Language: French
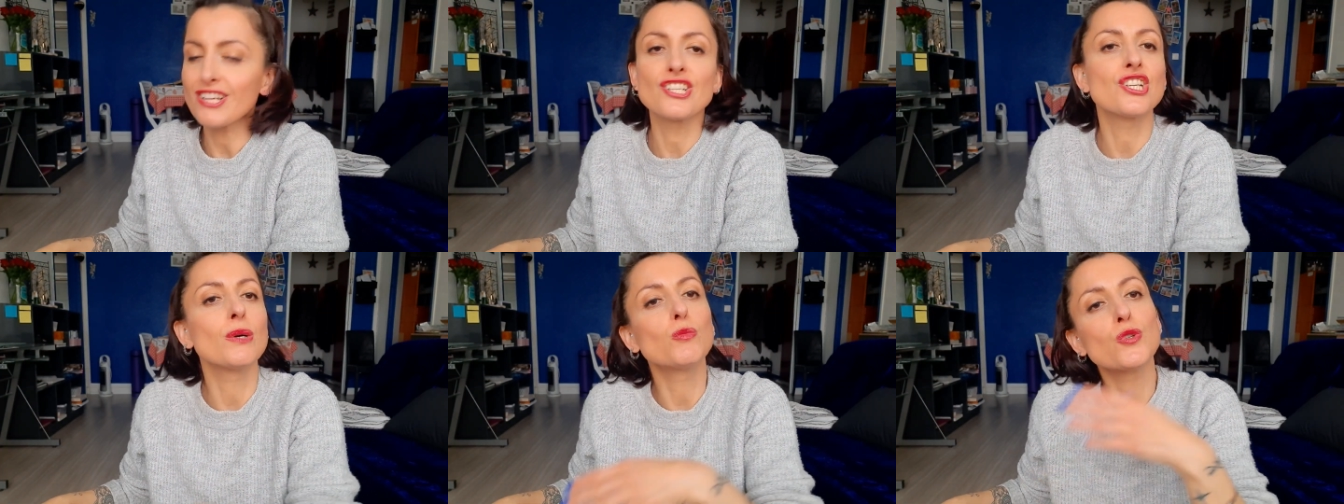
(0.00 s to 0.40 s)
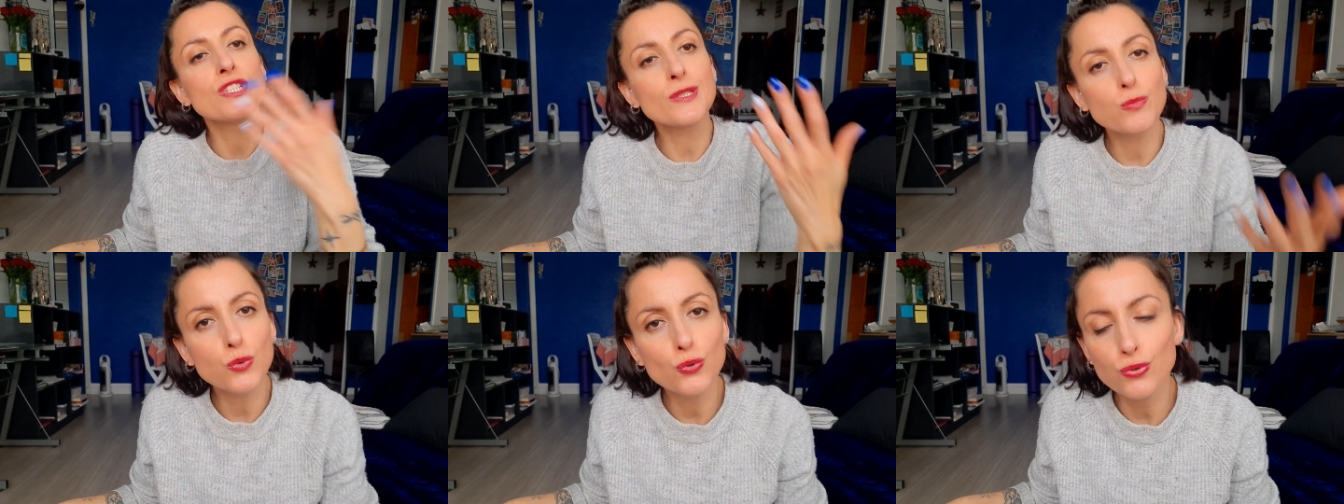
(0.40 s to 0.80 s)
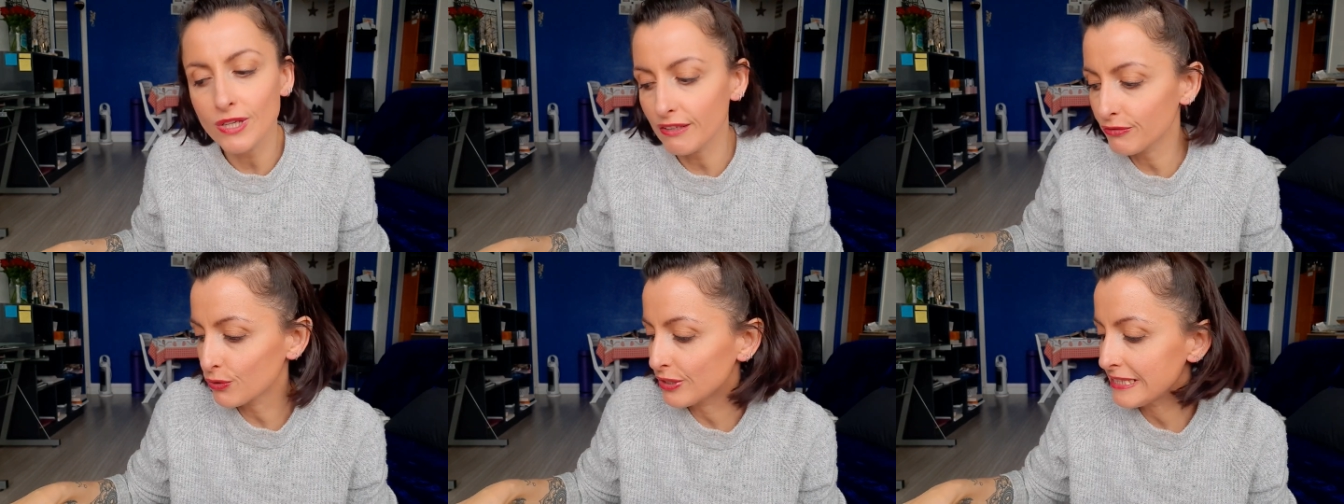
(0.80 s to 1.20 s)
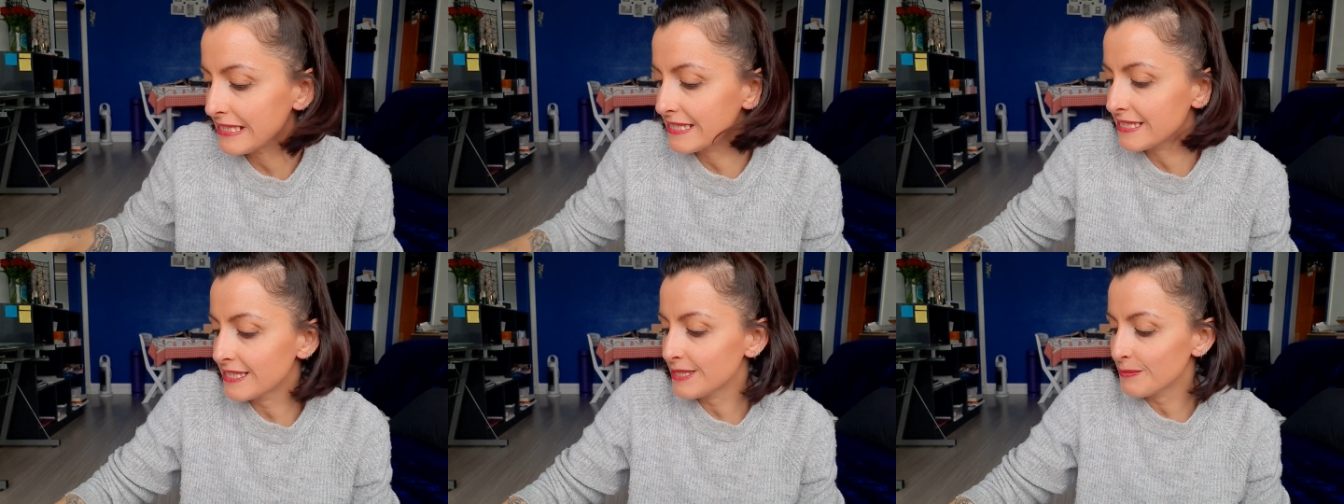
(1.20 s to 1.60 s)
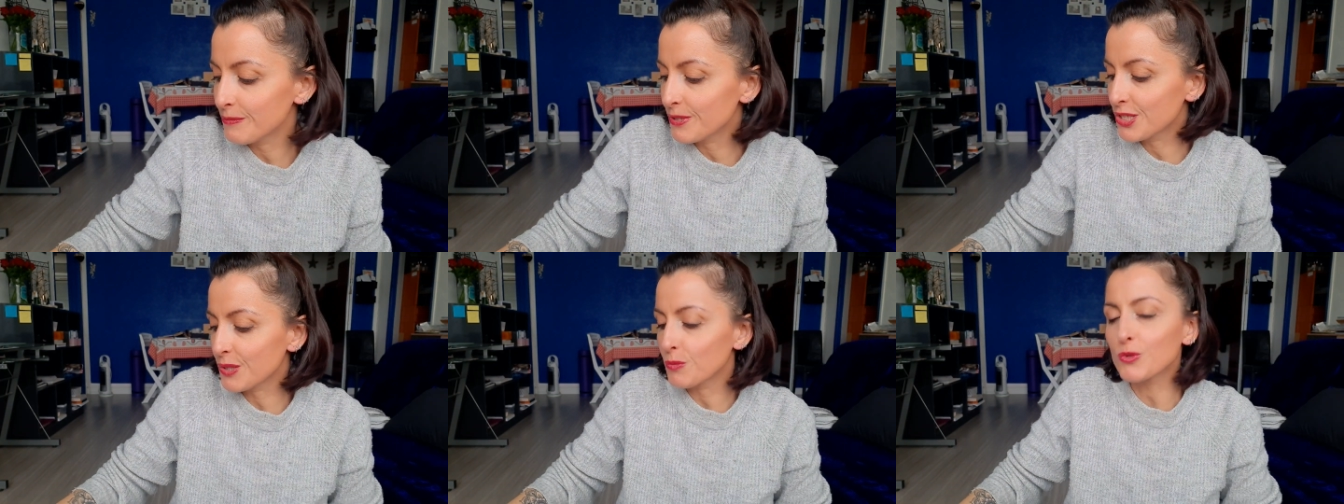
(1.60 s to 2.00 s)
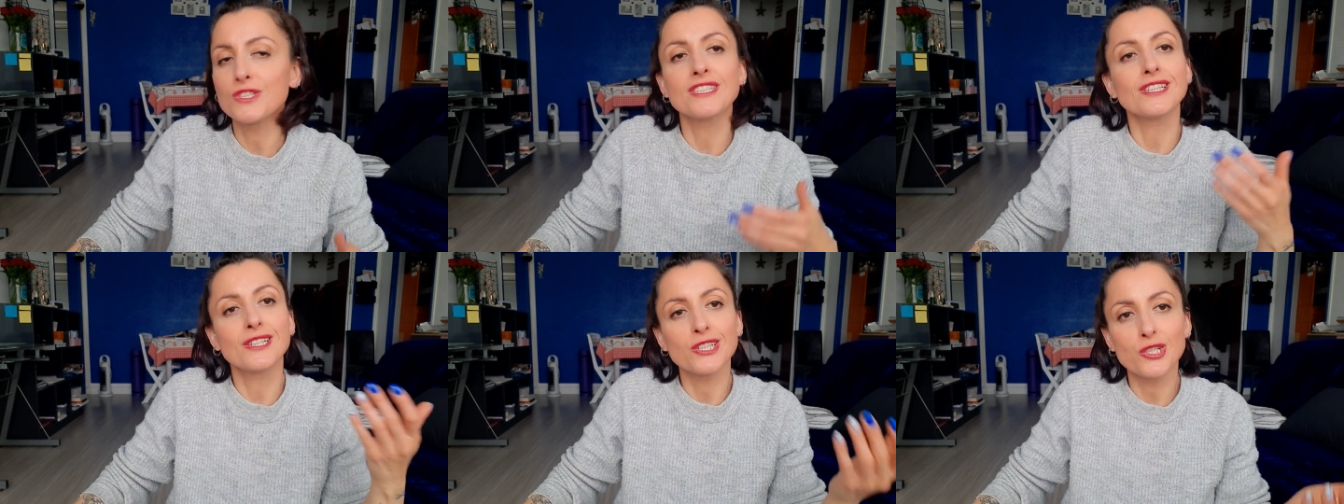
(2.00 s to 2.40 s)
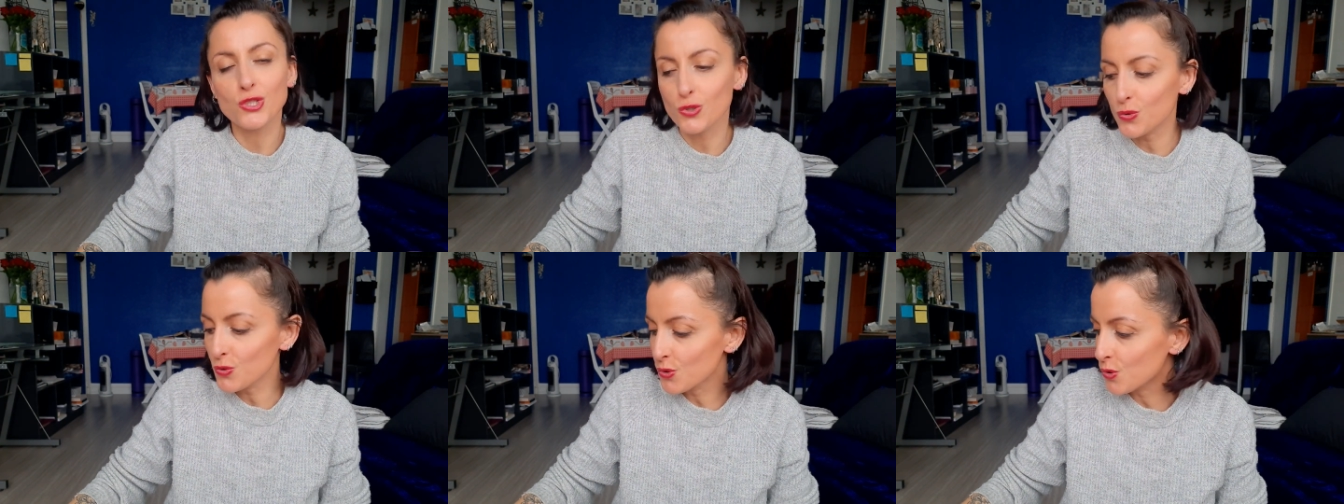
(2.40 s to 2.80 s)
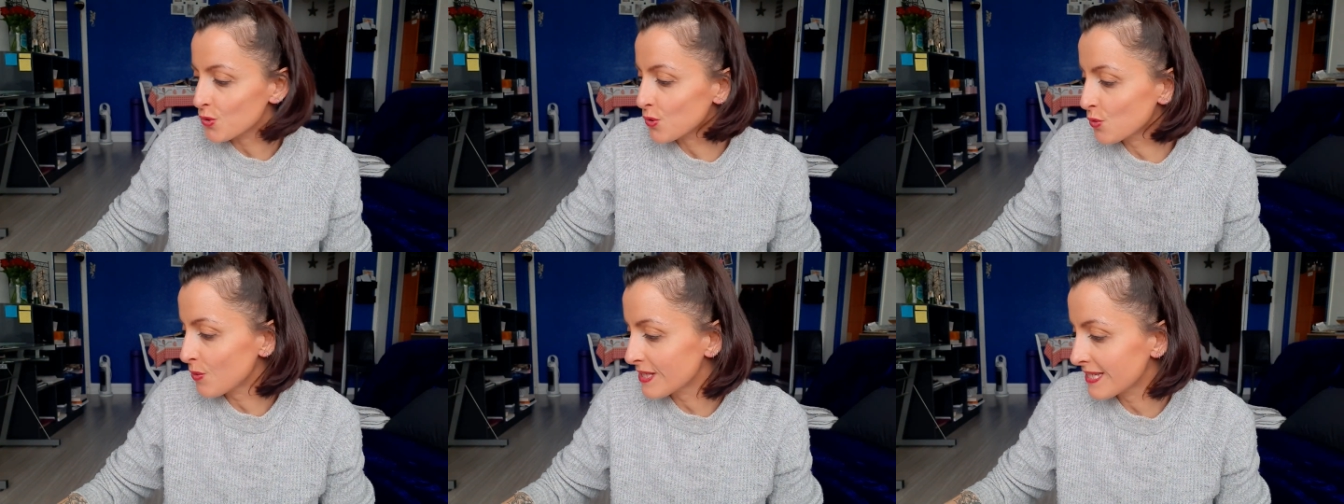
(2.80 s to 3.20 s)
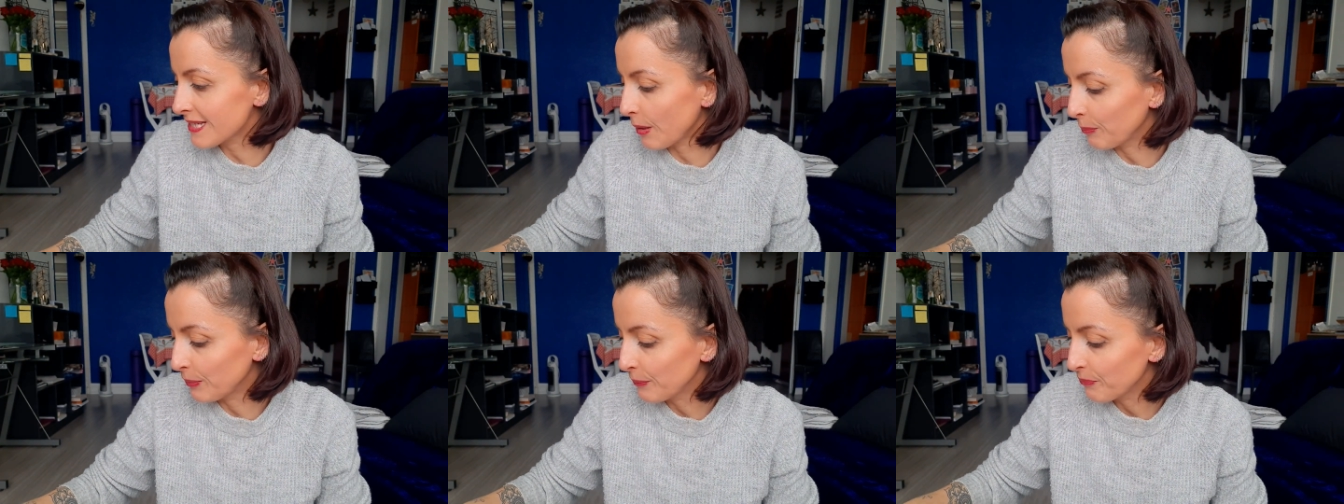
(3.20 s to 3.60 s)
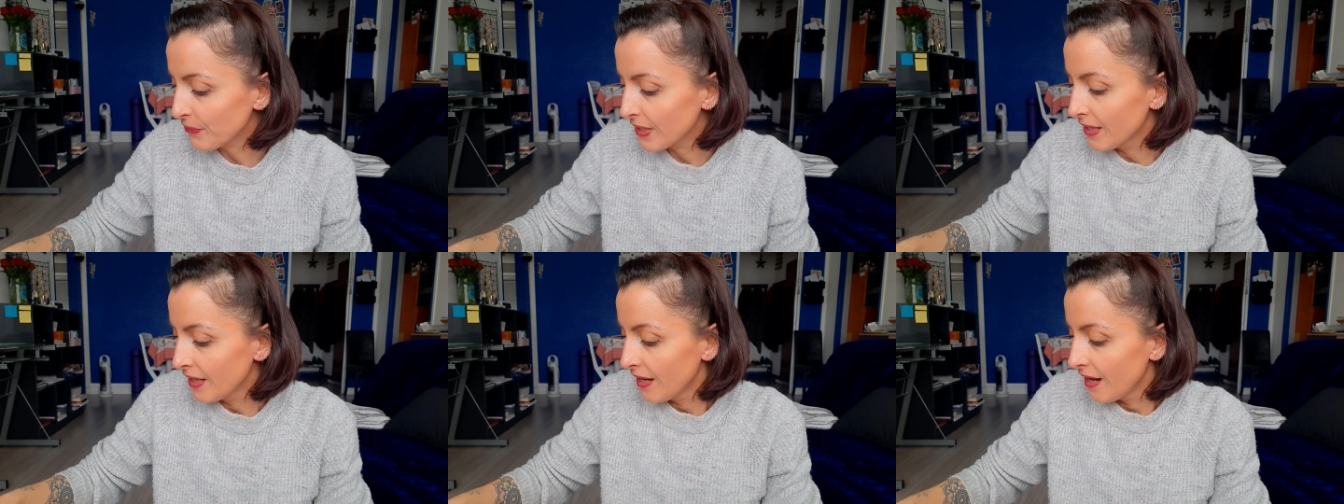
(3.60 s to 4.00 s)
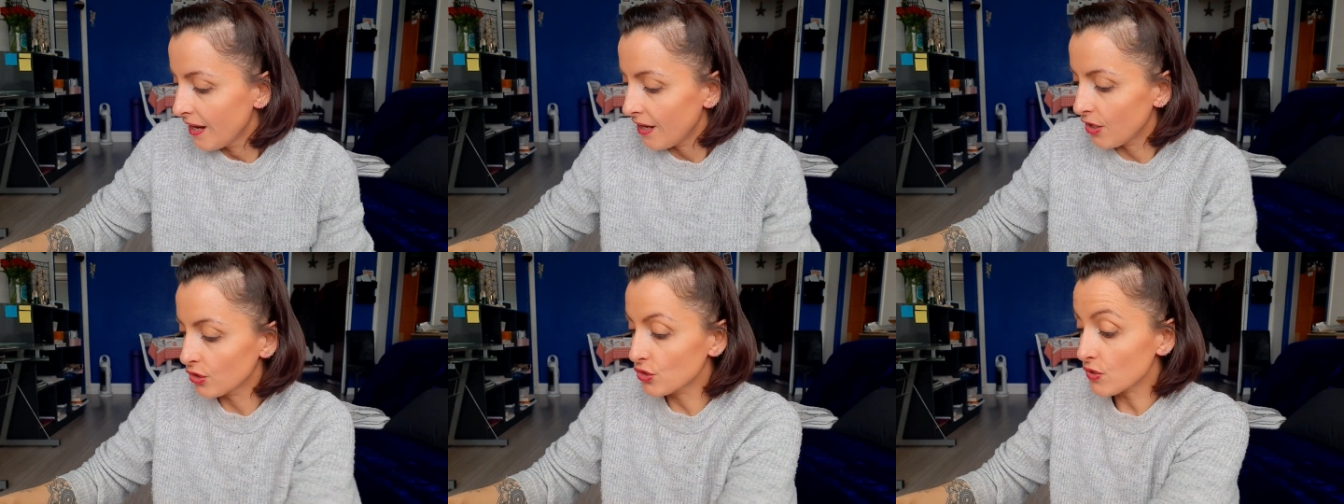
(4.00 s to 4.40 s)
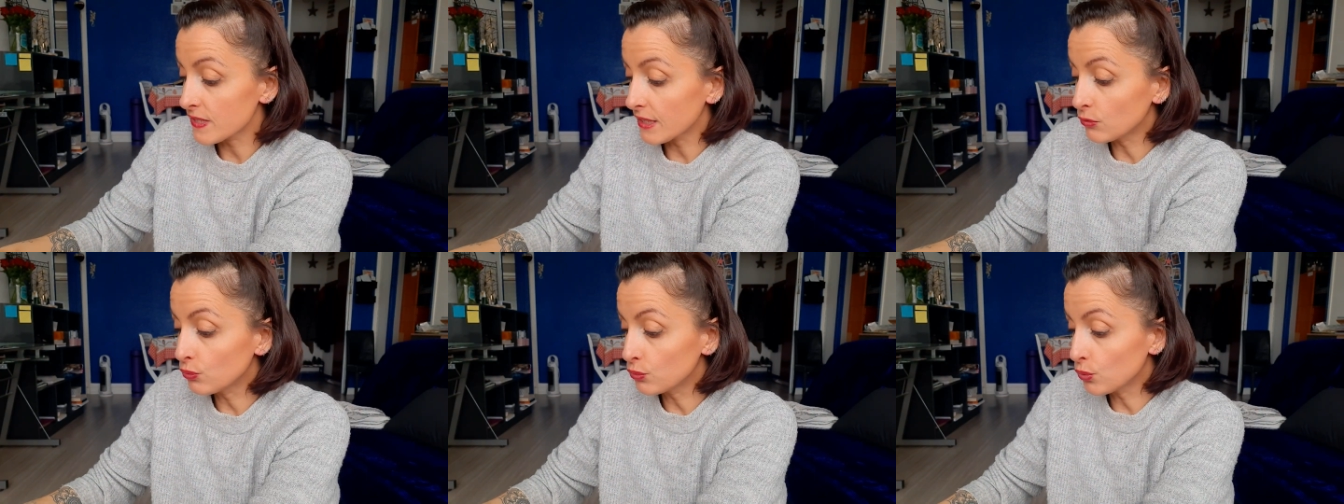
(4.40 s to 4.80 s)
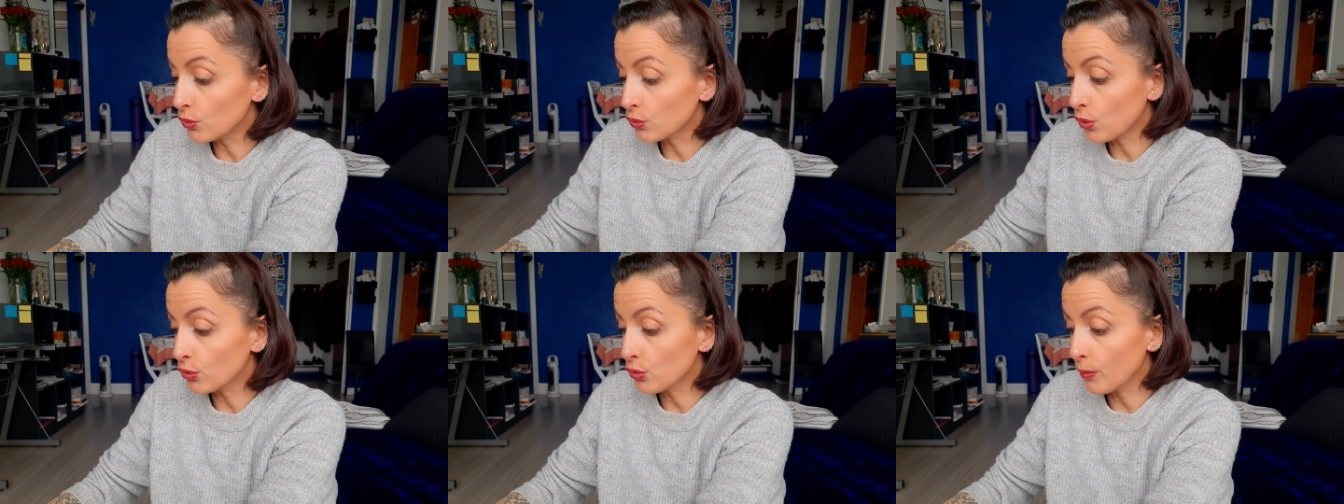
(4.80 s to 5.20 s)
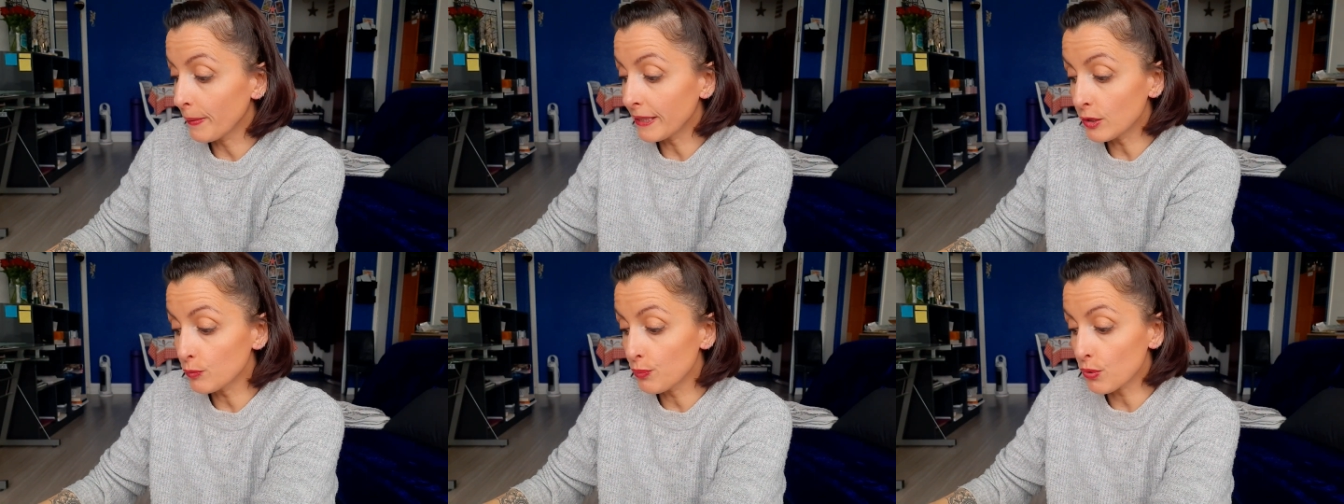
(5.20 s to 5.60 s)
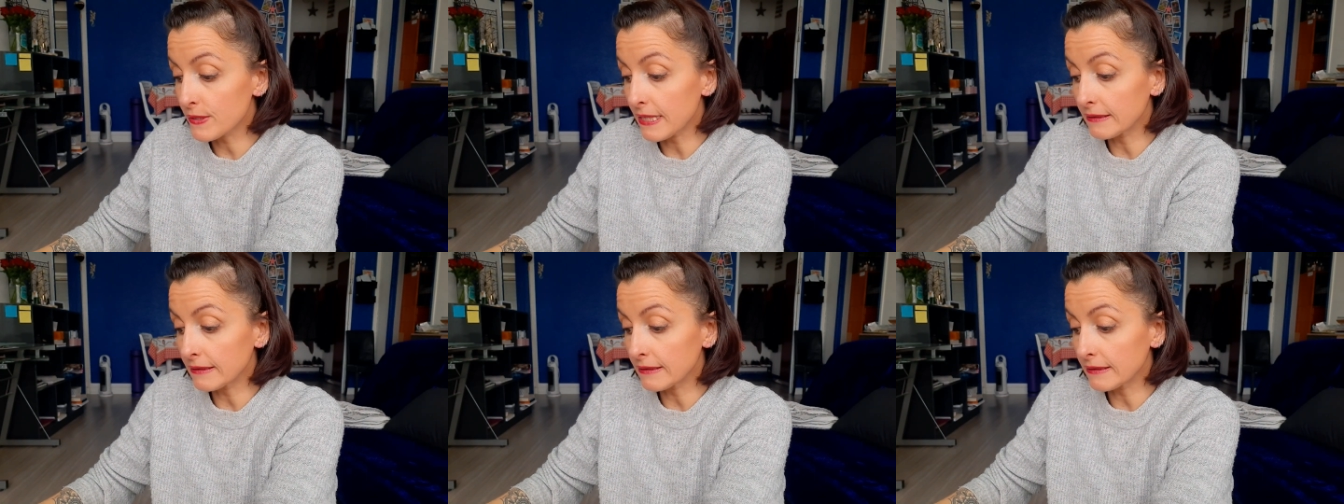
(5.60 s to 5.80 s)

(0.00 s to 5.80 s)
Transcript: j'aime aussi beaucoup la fantaisie, mais j'aime aussi que les choses soient simples. Euh, dans un tout autre domaine, pour